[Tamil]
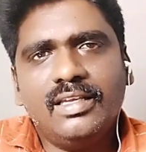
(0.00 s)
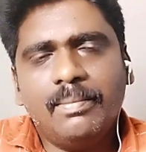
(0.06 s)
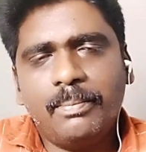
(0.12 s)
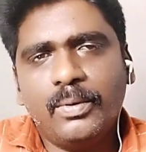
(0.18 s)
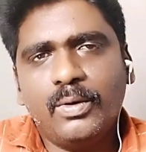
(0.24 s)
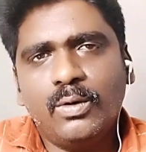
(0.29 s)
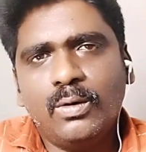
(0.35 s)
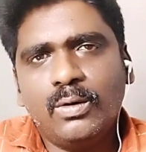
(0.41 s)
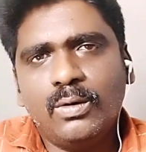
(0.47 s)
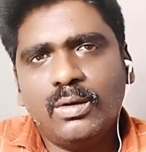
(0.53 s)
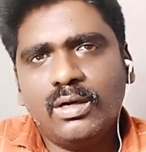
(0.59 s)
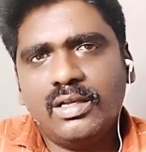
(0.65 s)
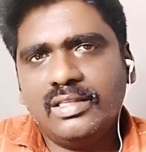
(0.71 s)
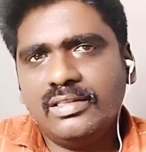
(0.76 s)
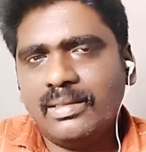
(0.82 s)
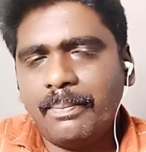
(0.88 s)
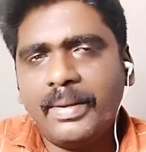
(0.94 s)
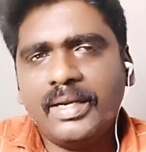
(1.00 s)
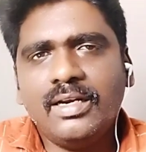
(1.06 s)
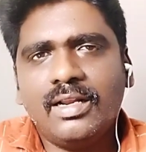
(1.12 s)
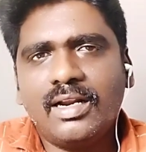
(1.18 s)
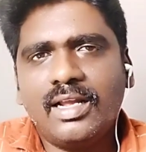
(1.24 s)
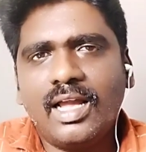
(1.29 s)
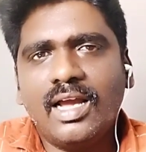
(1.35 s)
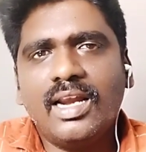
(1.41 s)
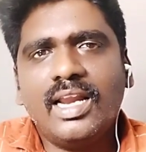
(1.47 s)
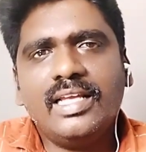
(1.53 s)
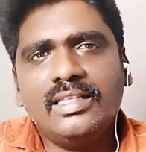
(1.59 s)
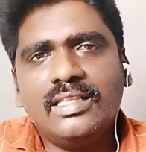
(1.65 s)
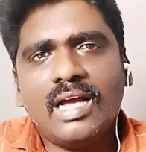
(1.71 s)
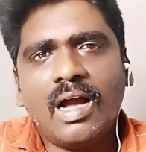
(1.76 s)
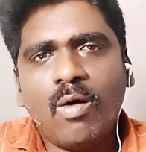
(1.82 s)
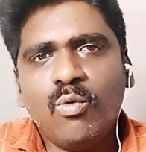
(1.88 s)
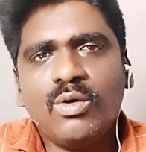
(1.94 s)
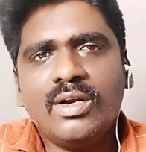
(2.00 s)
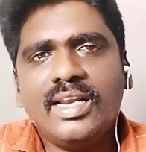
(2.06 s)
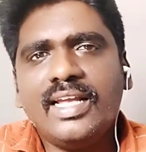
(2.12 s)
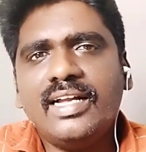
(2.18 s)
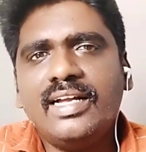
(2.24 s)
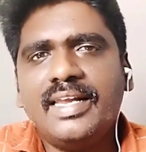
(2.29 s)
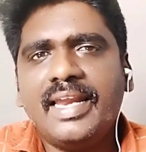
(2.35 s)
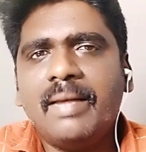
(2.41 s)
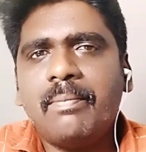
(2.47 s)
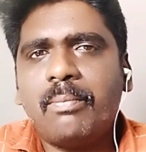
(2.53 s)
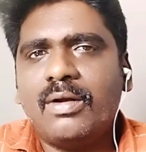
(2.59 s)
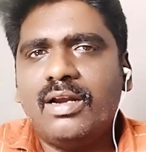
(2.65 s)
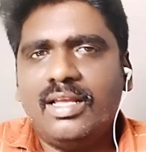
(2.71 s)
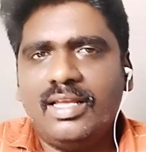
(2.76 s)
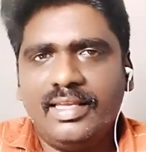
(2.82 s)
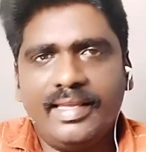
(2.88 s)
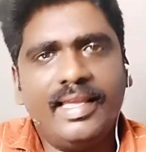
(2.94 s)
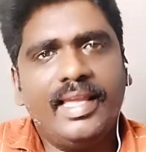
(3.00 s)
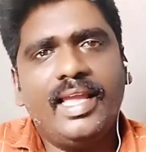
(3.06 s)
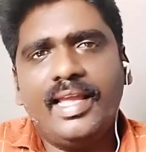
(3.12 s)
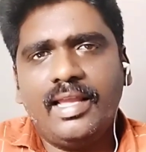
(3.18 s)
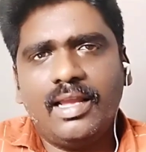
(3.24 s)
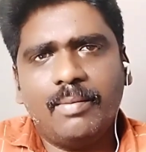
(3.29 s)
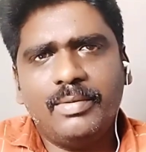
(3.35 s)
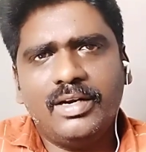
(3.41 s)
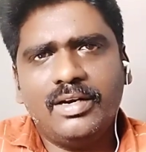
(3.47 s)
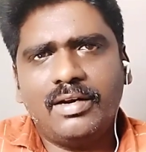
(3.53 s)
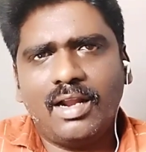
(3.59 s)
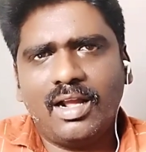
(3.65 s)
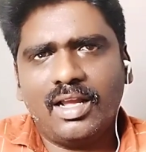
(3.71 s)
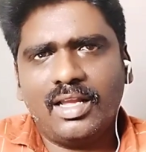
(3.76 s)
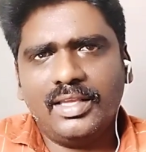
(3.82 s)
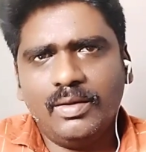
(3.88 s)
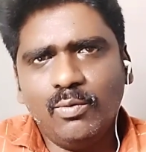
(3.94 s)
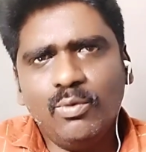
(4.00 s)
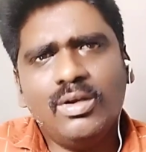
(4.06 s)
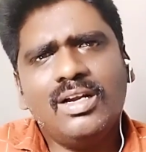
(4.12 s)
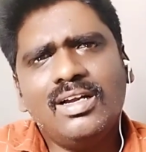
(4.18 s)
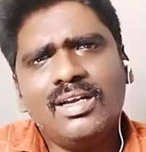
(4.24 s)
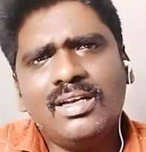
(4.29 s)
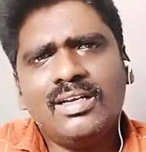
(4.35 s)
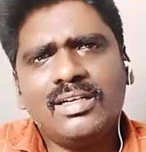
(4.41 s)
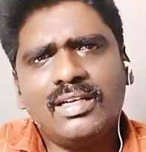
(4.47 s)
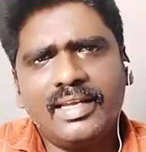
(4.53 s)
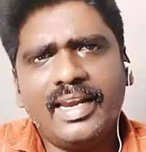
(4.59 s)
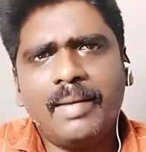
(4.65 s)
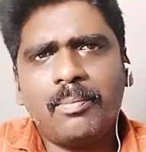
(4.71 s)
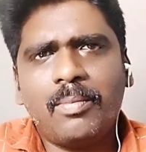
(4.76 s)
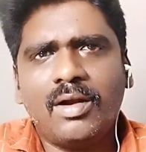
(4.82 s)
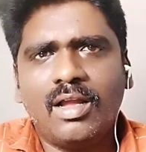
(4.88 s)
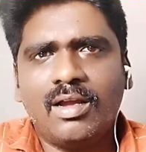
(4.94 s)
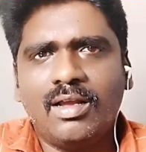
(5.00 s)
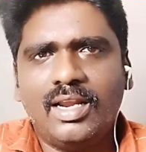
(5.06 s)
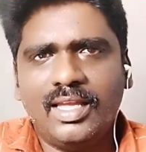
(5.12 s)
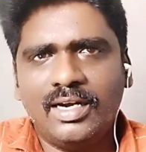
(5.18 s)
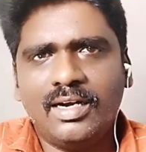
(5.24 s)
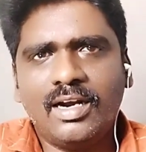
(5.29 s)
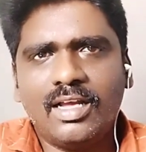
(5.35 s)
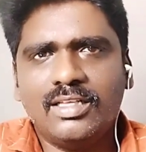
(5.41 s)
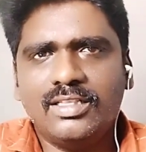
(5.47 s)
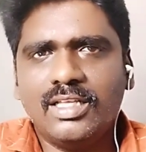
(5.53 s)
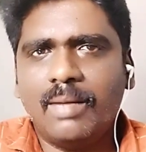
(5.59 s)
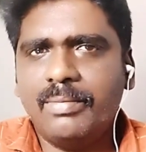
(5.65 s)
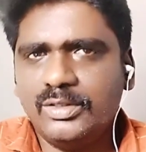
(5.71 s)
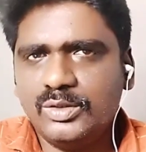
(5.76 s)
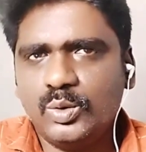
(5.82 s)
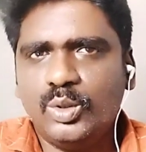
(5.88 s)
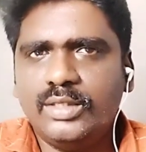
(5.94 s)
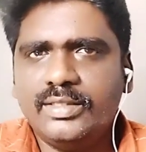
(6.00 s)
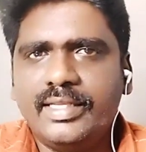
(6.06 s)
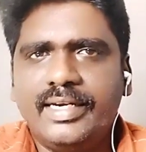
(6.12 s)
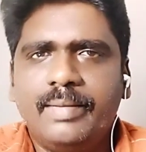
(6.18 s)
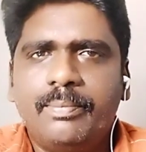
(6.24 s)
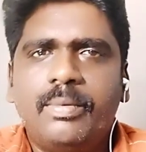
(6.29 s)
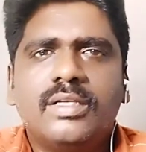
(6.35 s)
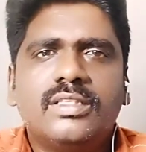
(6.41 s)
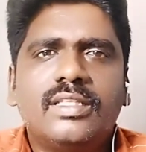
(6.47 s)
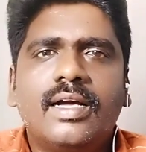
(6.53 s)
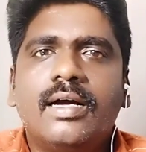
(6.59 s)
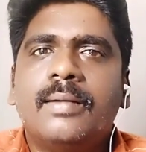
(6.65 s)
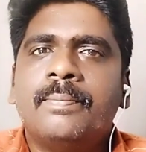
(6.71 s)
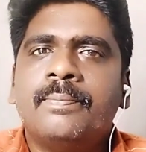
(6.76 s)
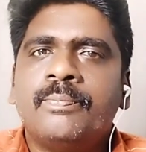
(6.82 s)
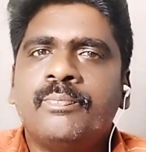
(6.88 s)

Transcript: இப்போ இந்த பெண் இருக்காங்கல்ல இது அவங்களே கிரியேட் பண்ண ஏ அப்படின்றாங்க இவங்க கிரியேட் பண்ணாங்களா என்னடா இது அப்படின்னு சொல்லிட்டு தேடி பார்த்தா